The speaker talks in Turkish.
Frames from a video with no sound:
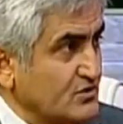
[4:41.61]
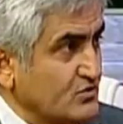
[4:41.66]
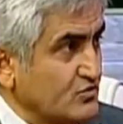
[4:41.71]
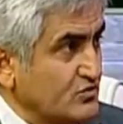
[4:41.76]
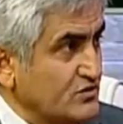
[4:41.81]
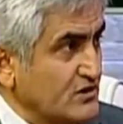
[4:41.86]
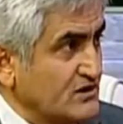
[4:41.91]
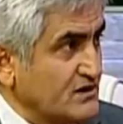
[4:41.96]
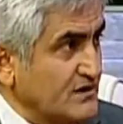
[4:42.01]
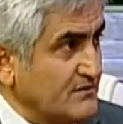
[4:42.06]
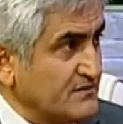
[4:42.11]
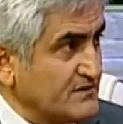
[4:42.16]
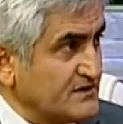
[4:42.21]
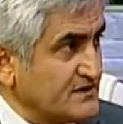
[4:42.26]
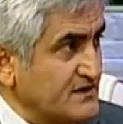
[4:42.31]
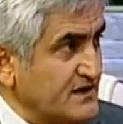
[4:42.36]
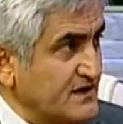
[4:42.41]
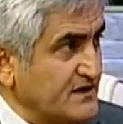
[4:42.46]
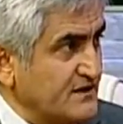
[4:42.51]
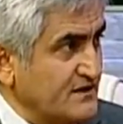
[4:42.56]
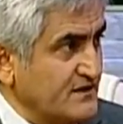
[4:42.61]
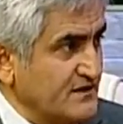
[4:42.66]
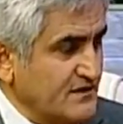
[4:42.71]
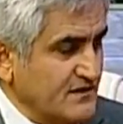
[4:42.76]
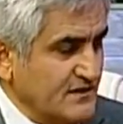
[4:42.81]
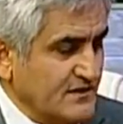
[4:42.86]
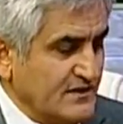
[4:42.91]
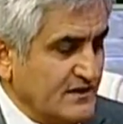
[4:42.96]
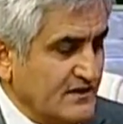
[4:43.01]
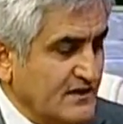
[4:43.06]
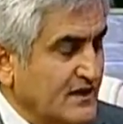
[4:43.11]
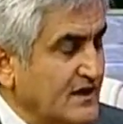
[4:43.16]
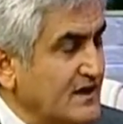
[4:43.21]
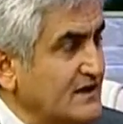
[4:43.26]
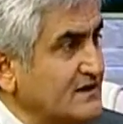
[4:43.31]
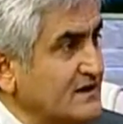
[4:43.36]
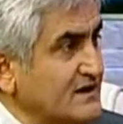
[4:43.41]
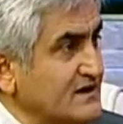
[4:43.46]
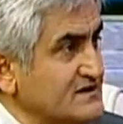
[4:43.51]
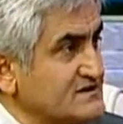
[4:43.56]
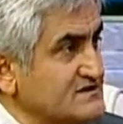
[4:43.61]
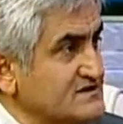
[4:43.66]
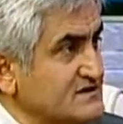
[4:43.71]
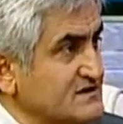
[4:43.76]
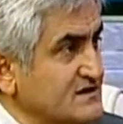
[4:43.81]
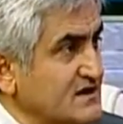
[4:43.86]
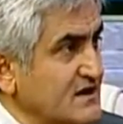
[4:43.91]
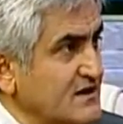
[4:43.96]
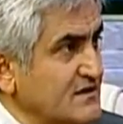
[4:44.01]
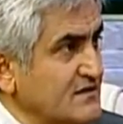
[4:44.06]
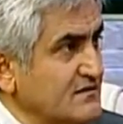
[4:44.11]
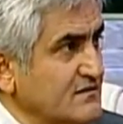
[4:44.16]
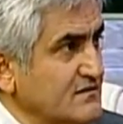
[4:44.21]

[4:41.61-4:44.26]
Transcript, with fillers: kullanılan bitkiler, halk arasında